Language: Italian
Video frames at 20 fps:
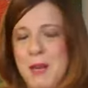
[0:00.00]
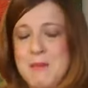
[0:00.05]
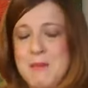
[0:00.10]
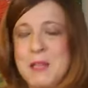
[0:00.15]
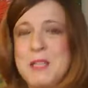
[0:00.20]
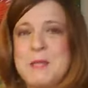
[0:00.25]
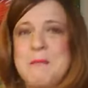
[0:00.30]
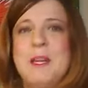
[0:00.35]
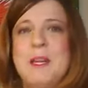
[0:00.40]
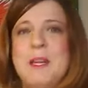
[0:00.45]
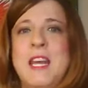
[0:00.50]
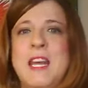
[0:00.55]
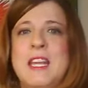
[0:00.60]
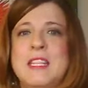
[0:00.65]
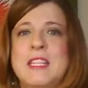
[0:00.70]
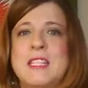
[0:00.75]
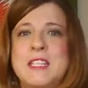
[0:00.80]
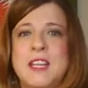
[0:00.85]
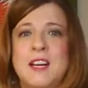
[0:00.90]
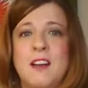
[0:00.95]
nella mia,
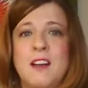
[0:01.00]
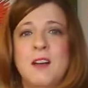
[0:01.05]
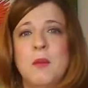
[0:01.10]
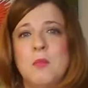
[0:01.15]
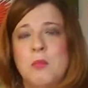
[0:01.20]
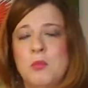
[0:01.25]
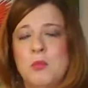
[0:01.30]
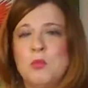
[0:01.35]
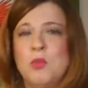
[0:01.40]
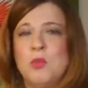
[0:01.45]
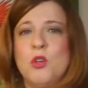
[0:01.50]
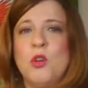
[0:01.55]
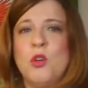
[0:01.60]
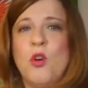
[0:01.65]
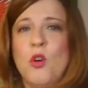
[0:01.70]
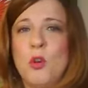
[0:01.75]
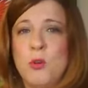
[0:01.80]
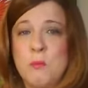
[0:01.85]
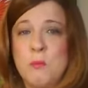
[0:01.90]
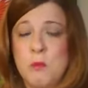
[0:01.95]
esperienza, appunto
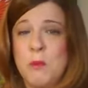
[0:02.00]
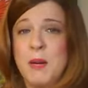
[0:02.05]
io con